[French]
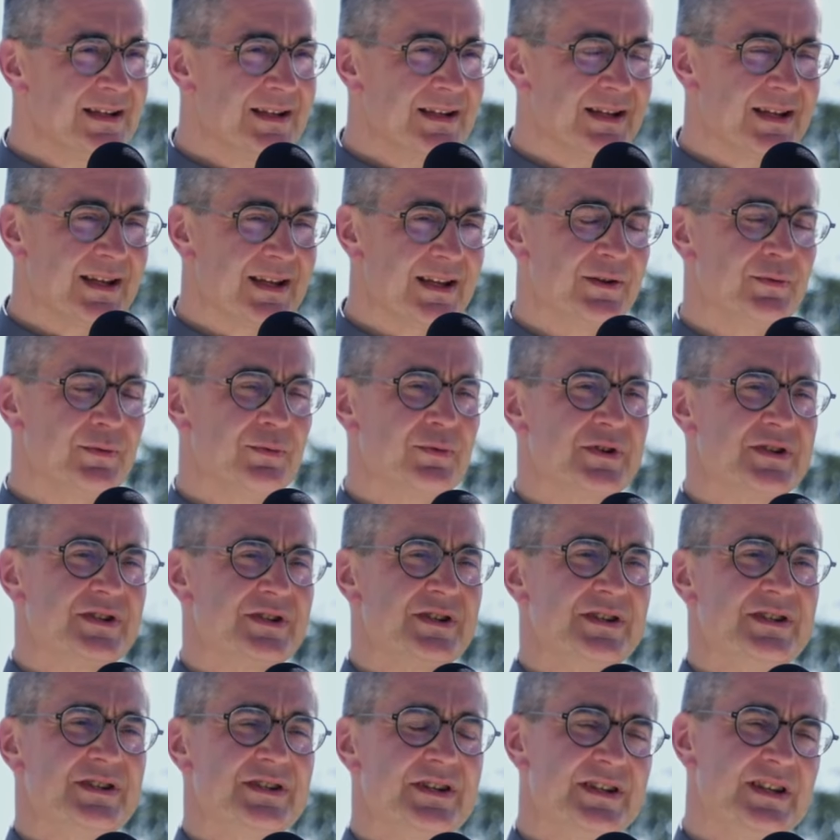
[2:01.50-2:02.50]
et donc
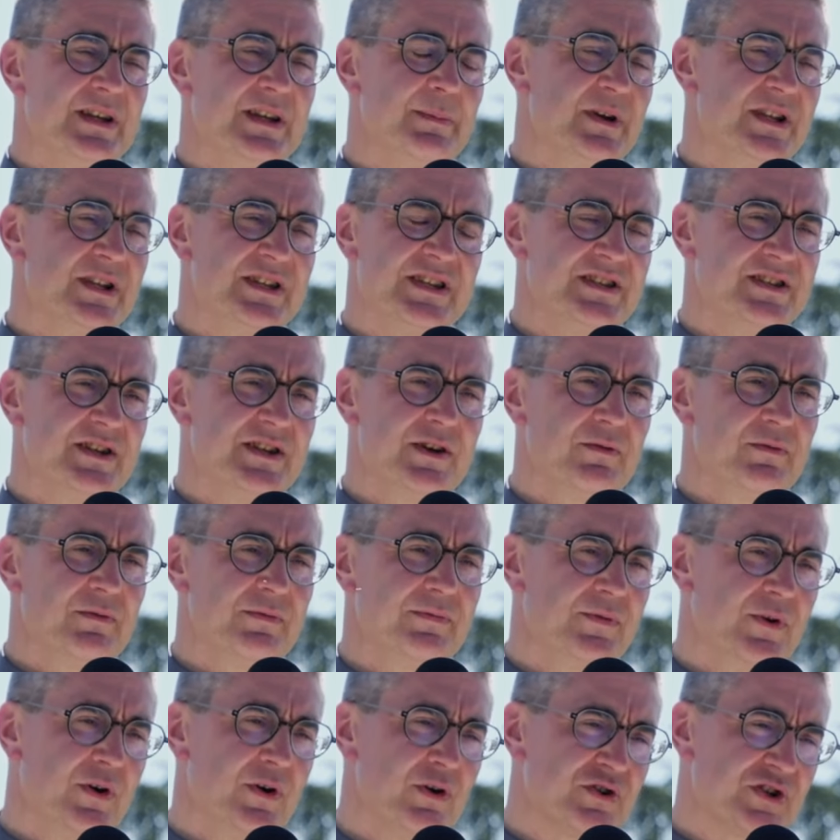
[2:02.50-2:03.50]
j'ai été baptisé
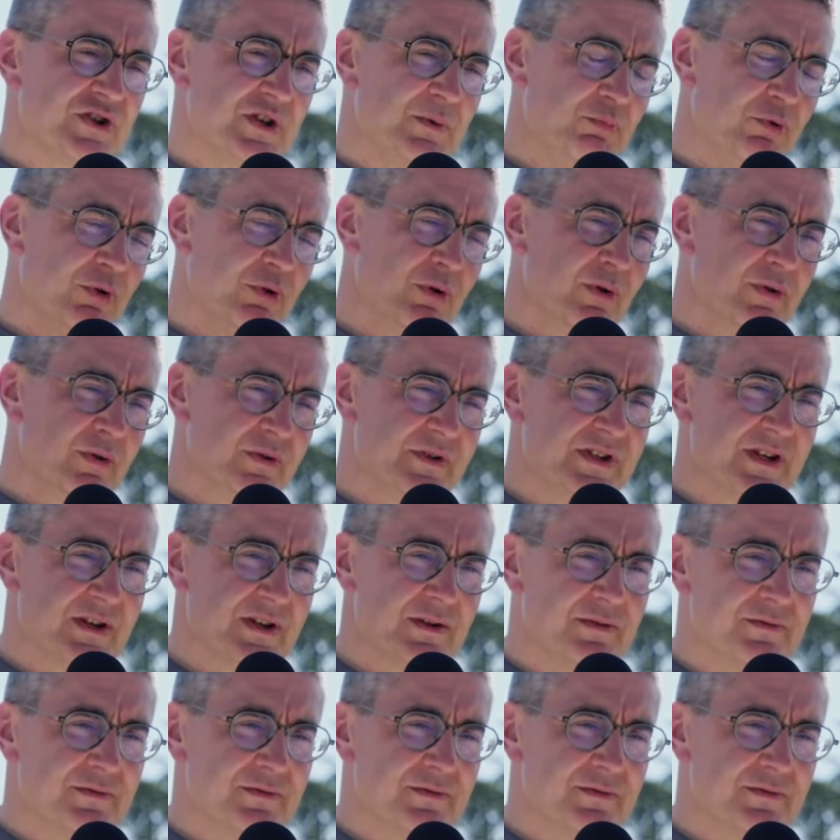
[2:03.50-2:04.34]
enfant. J'ai pu grandir dans